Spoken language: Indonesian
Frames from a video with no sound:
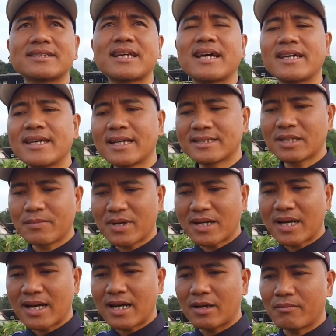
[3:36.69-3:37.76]
saya sama
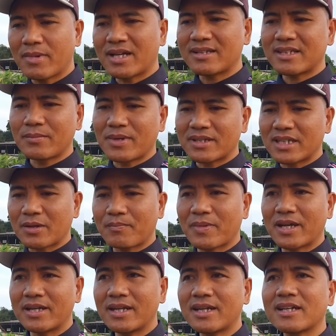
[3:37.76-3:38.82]
Kang Alman sama
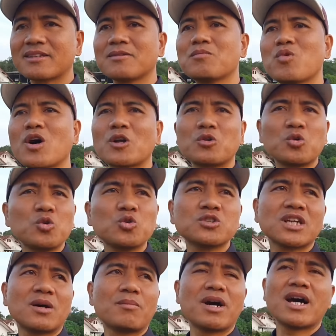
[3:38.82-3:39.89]
TP ini ketemuan dulu
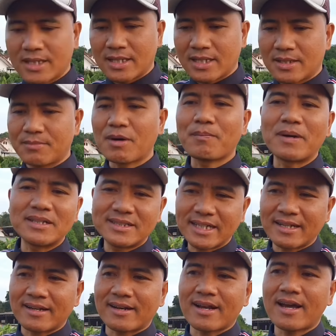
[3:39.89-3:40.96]
sama Bapak
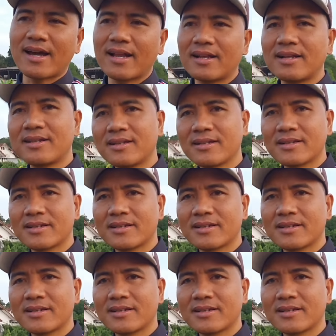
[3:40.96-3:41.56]
Jenderal